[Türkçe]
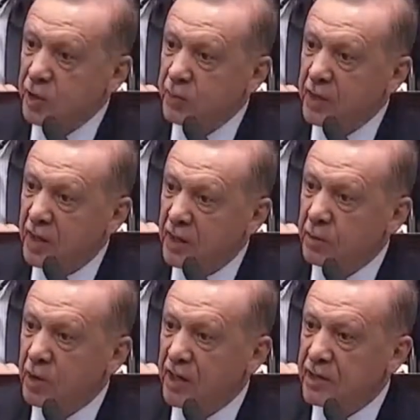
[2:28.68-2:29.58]
açık bir
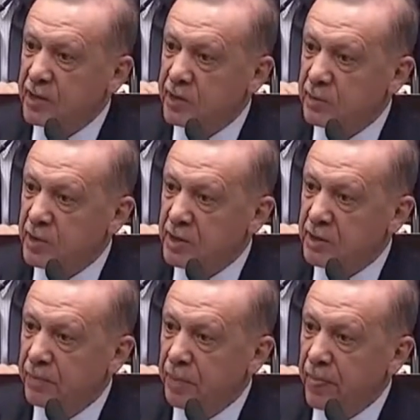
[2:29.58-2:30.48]
hanım
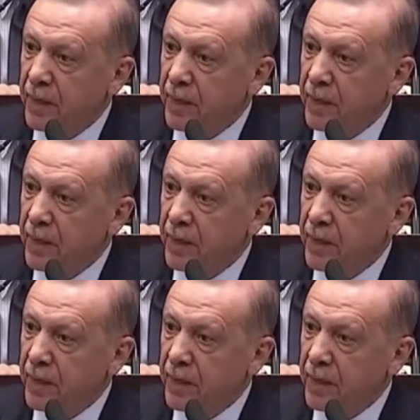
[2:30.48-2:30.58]
kardeşimizin